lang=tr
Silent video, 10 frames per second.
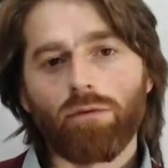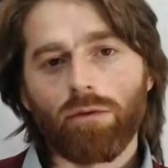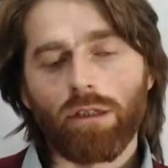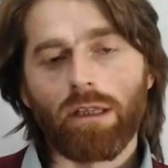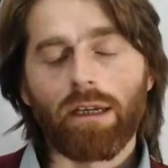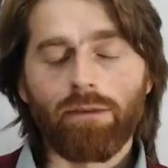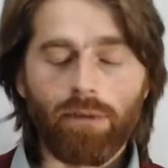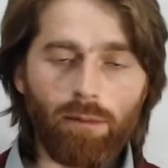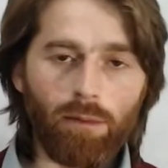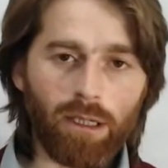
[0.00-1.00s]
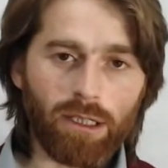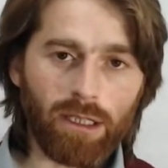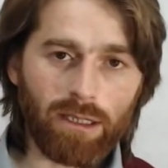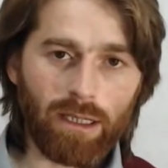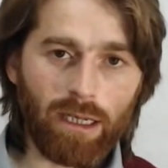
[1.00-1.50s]
yıllar evvel bir
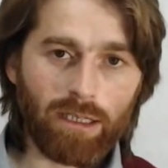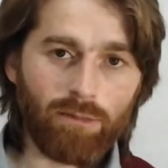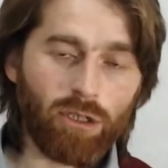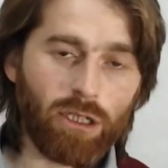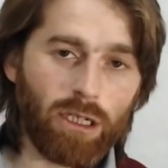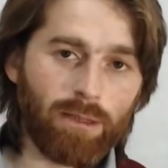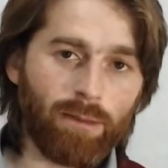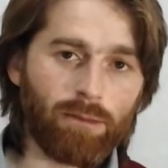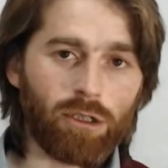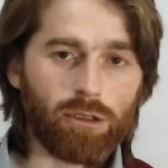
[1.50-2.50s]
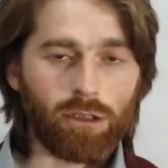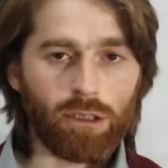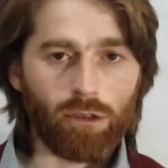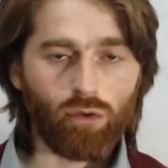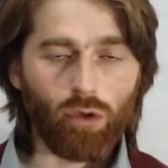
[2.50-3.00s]
başyazıda yazmış yazmış
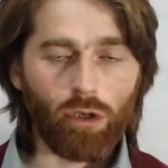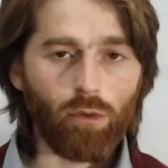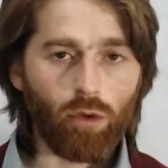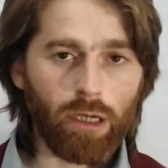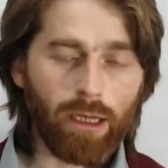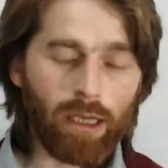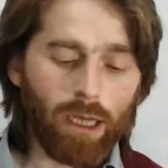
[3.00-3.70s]
işte şöyle böyle.